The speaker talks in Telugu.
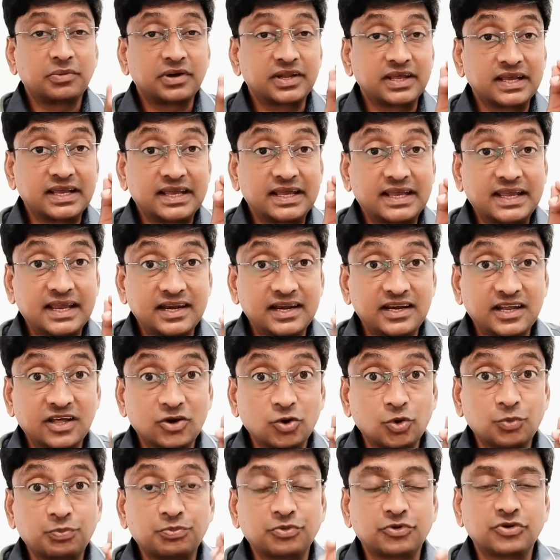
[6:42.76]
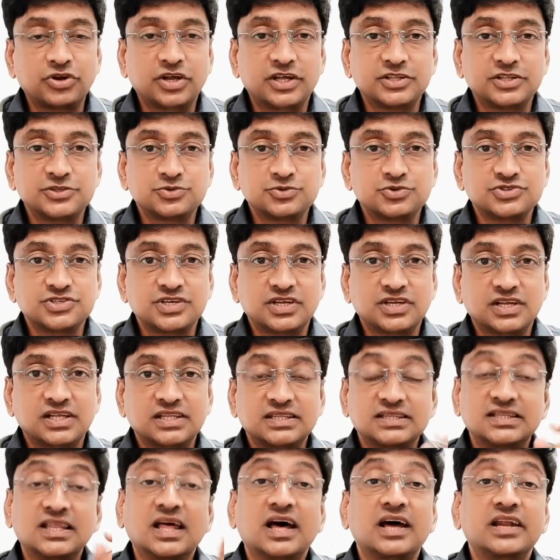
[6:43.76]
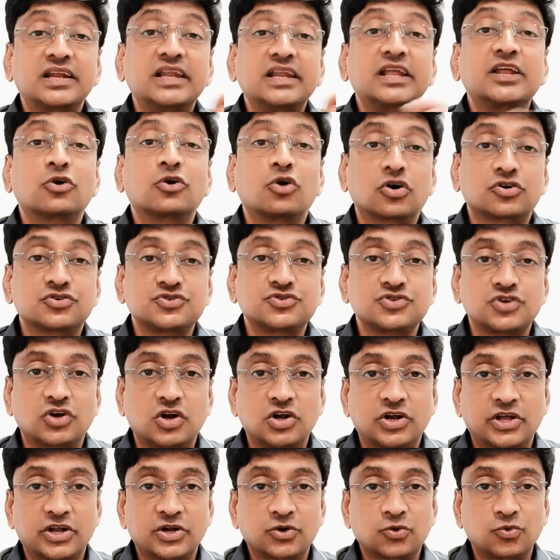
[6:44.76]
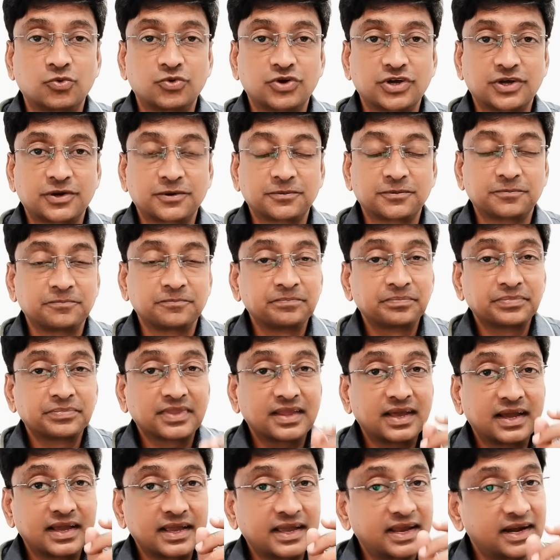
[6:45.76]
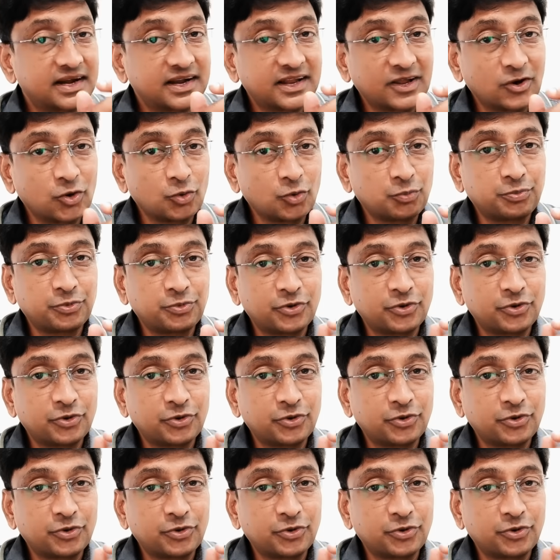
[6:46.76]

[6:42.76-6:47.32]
మరి గెడ్డల ఉప్పు ఉన్నది చూసారా దాన్ని రాక్ సాల్ట్ అనుకుంటారు గెడ్డల ఉప్పు